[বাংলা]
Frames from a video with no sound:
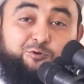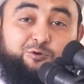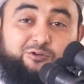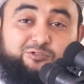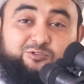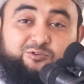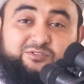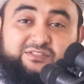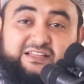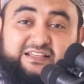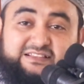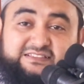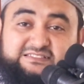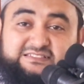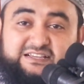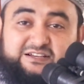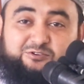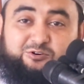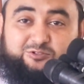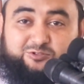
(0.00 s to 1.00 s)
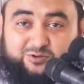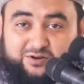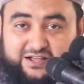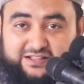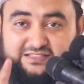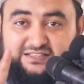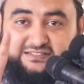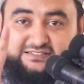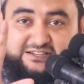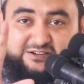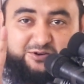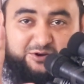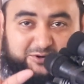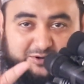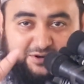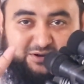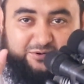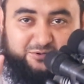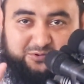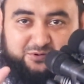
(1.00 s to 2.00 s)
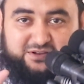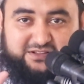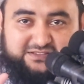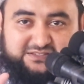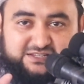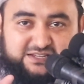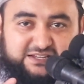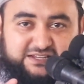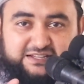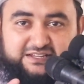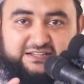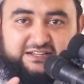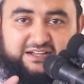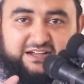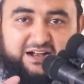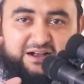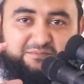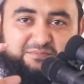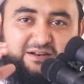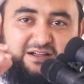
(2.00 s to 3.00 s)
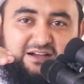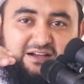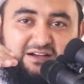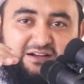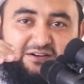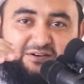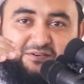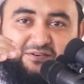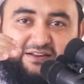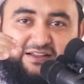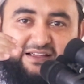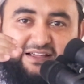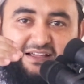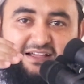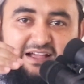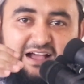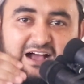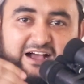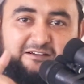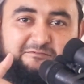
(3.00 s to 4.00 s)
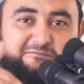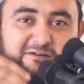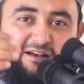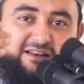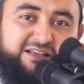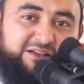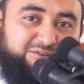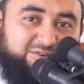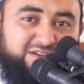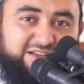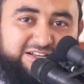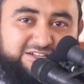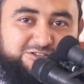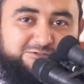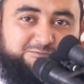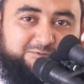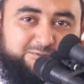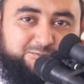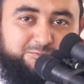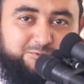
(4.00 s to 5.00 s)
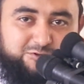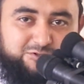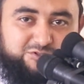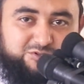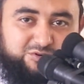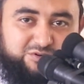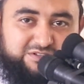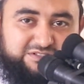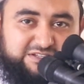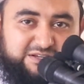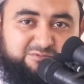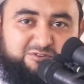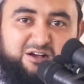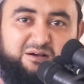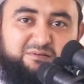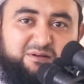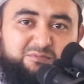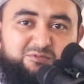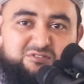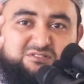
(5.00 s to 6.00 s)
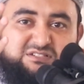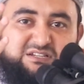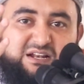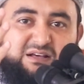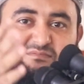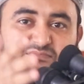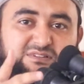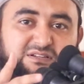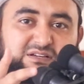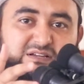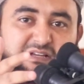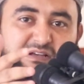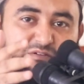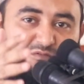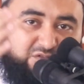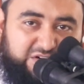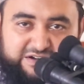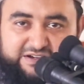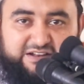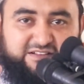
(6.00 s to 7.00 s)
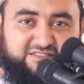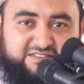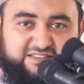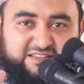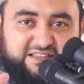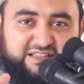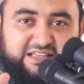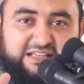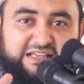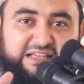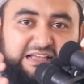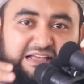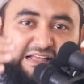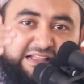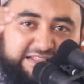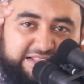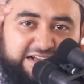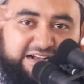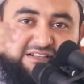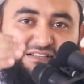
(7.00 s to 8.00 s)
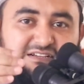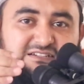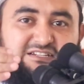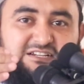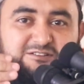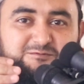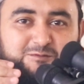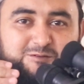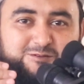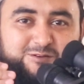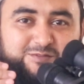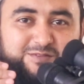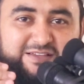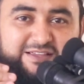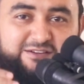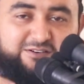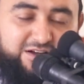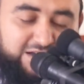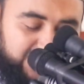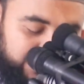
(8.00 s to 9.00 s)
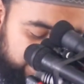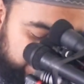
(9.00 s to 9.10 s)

গতদিন যে গত রাতে যে ঘটনা ঘটেছে আমরা অনেকে আগ বাড়িয়ে অনেক কিছু পোস্ট করেছি এবং আমরা বলছিলাম যে ওয়েট অ্যান্ড সি দেখা যাক শেষ পর্যন্ত কি হয়